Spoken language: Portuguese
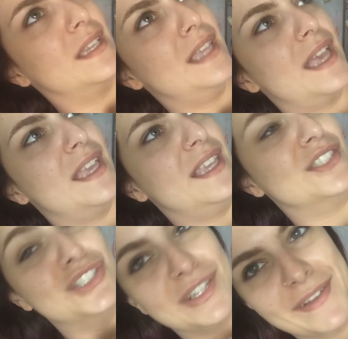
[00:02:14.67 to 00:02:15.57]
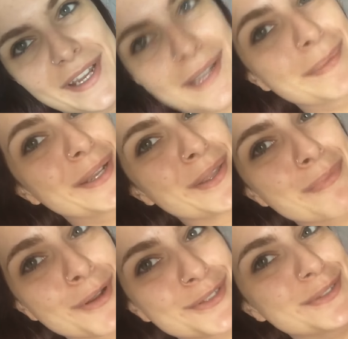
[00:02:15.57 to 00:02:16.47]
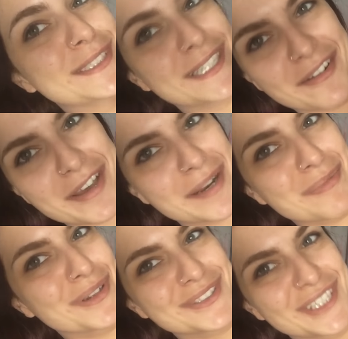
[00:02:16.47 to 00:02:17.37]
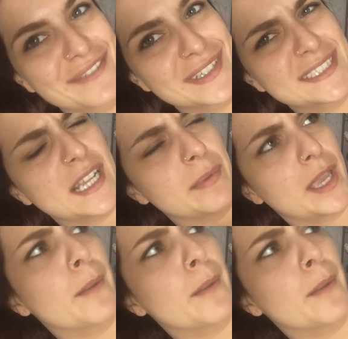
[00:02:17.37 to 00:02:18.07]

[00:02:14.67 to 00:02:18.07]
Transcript: E aí a gente tava reclamando que bolo de uísque não era bolo de aniversário, porque